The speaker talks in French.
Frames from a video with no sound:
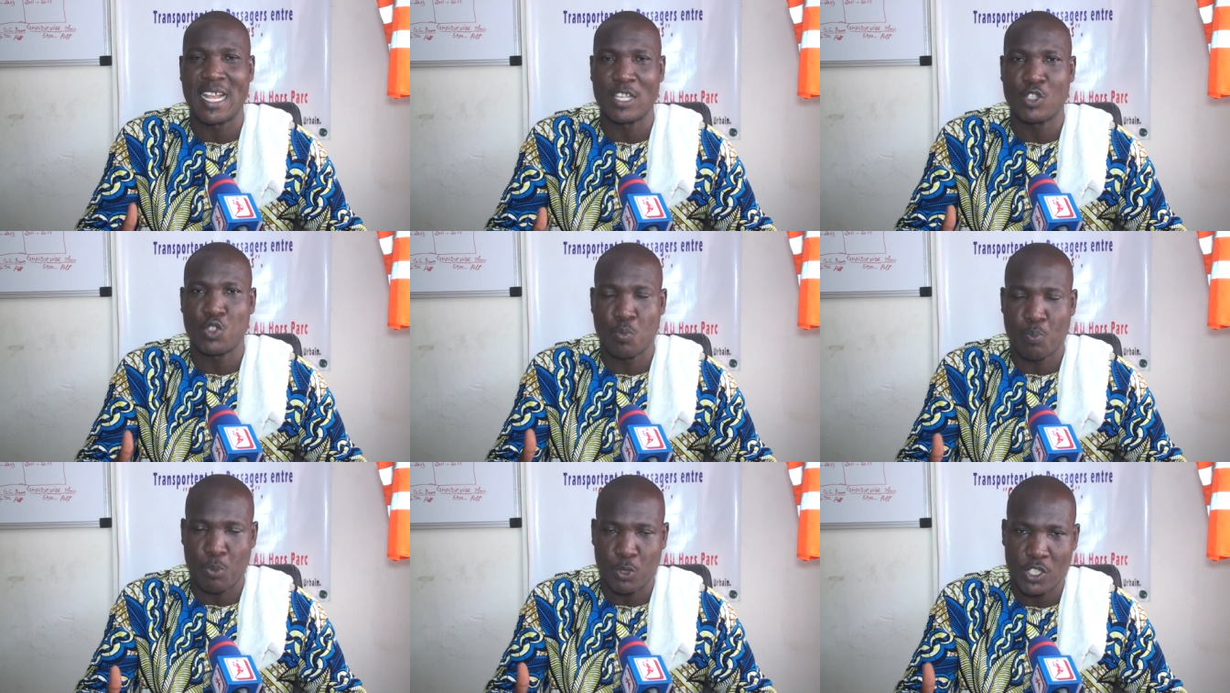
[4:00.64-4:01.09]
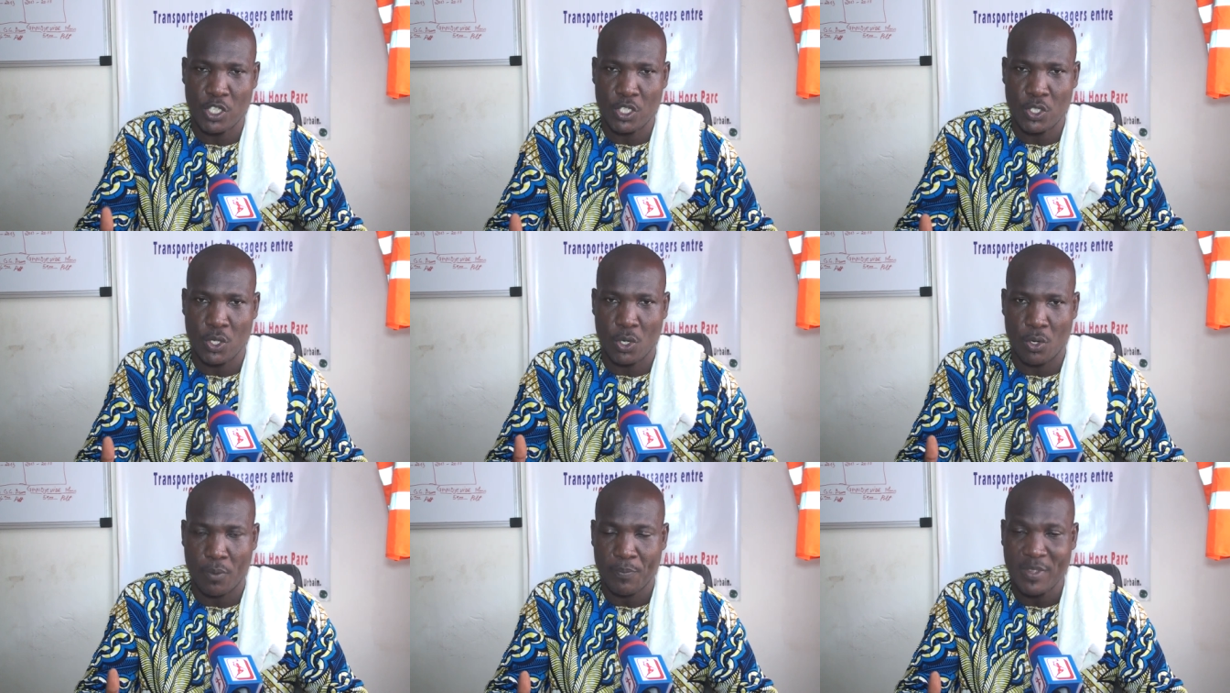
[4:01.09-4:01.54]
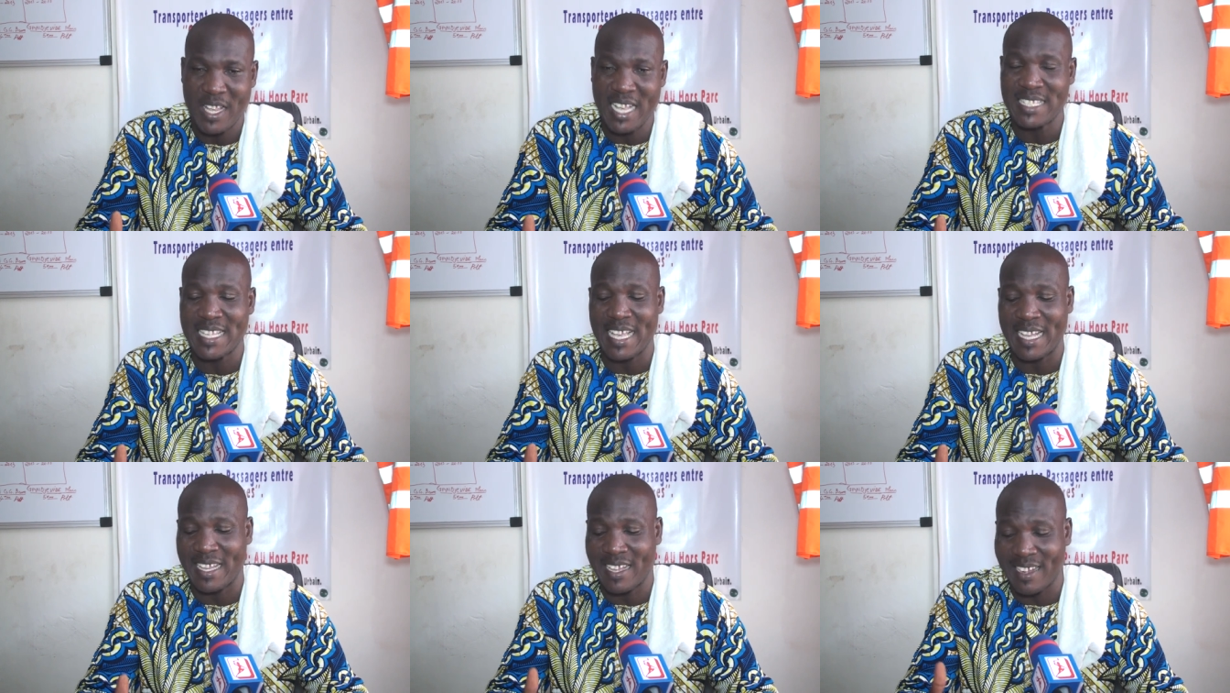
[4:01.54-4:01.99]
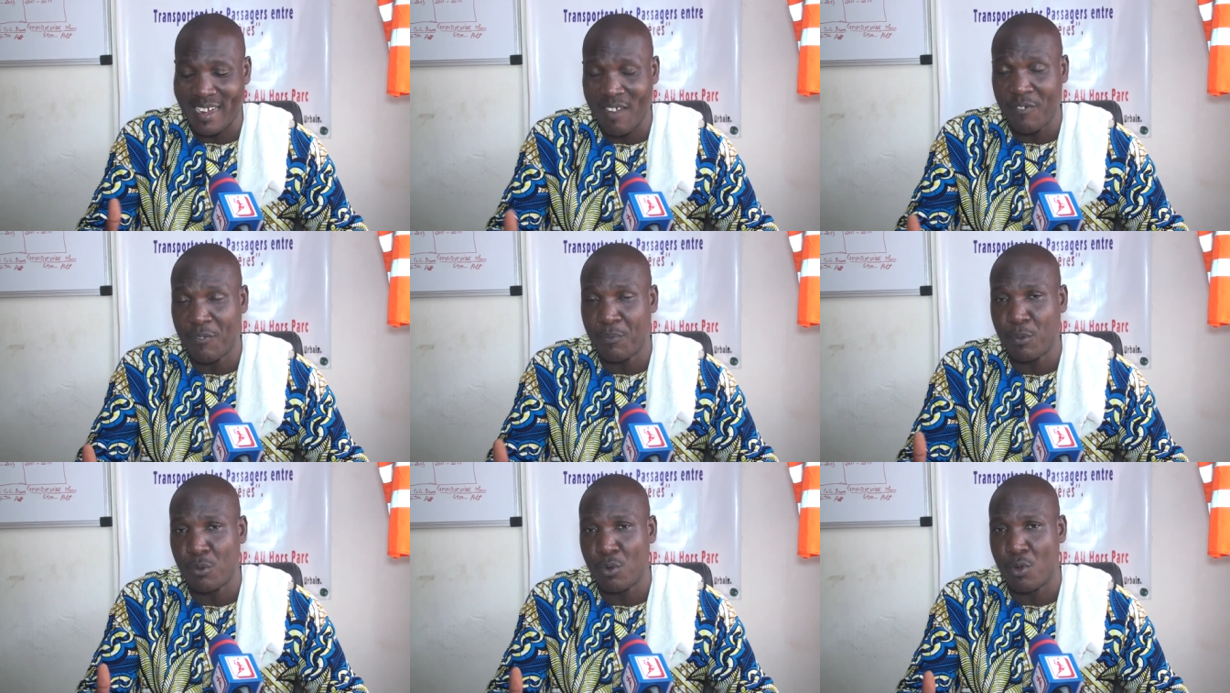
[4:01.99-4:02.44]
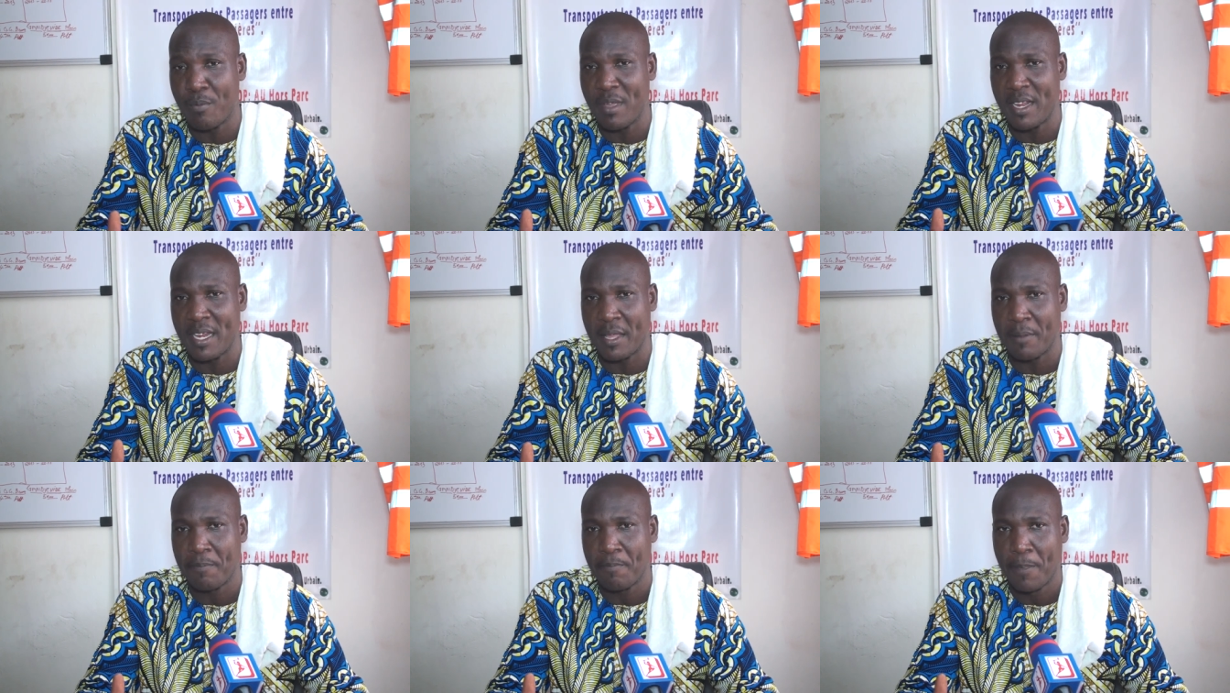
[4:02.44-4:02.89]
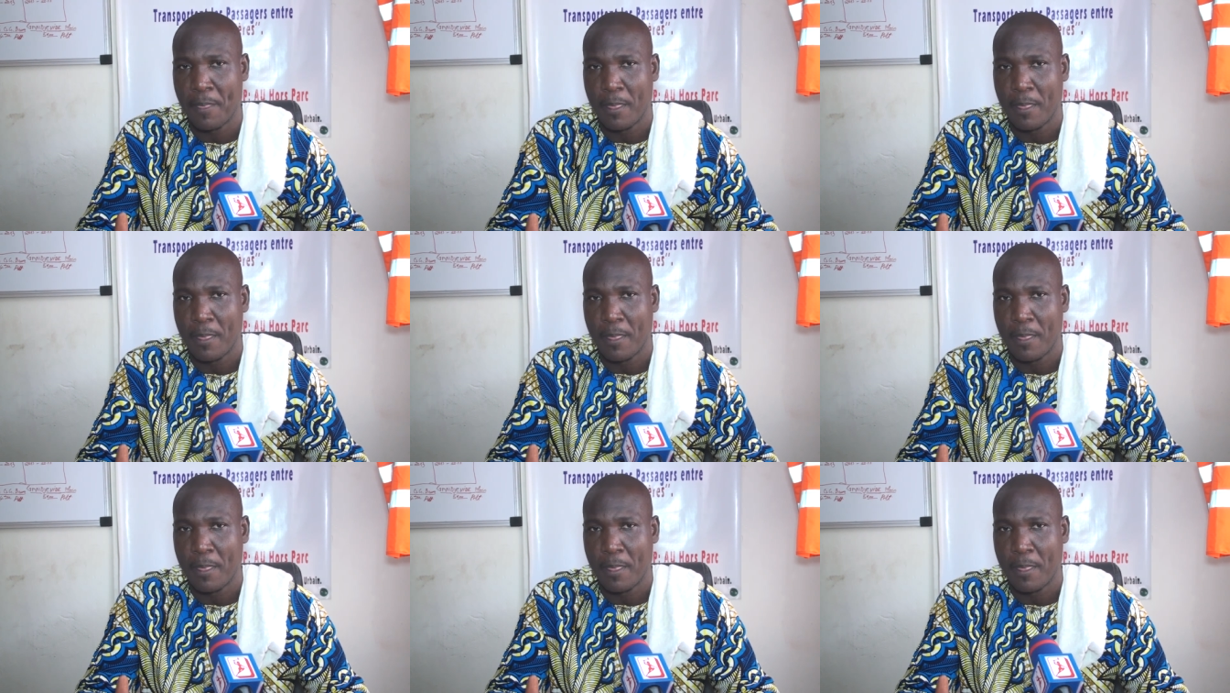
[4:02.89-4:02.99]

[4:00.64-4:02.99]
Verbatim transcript: la supposition. Et c'est grave pour le Bénin.